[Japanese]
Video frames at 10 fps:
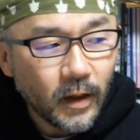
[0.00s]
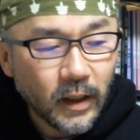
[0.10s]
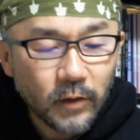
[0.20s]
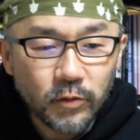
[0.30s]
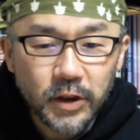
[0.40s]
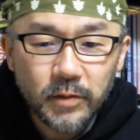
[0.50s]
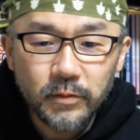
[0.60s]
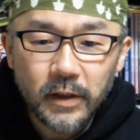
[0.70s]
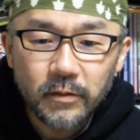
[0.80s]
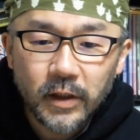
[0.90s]
楽し
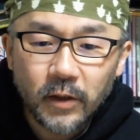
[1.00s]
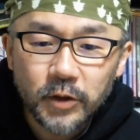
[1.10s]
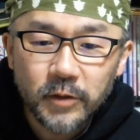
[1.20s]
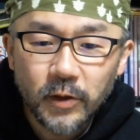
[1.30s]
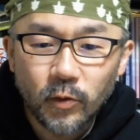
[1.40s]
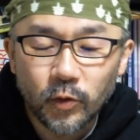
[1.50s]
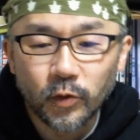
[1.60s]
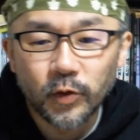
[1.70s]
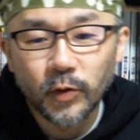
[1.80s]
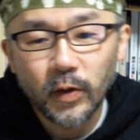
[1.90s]
める、楽しめることっ
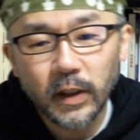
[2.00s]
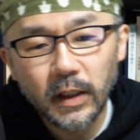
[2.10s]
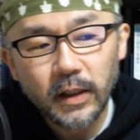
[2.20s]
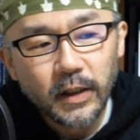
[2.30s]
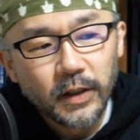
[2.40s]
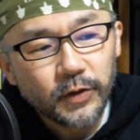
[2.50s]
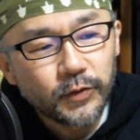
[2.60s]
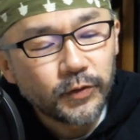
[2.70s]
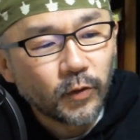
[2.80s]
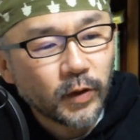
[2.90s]
ていうのかないう
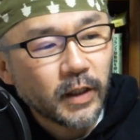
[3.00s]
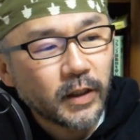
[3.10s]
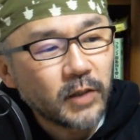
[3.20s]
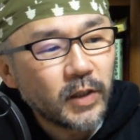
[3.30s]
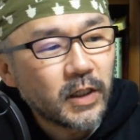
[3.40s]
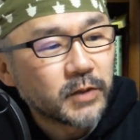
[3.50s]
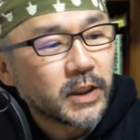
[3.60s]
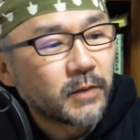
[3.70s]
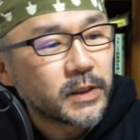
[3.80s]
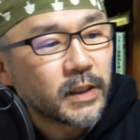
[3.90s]
ふうに置き換えてもいいかもし
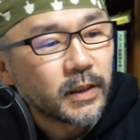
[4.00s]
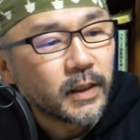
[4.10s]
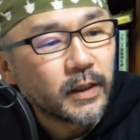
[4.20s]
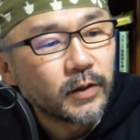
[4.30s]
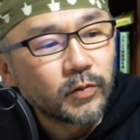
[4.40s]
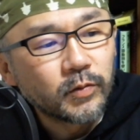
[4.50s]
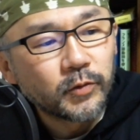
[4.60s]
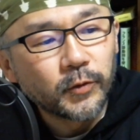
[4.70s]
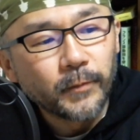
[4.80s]
れませんけれども。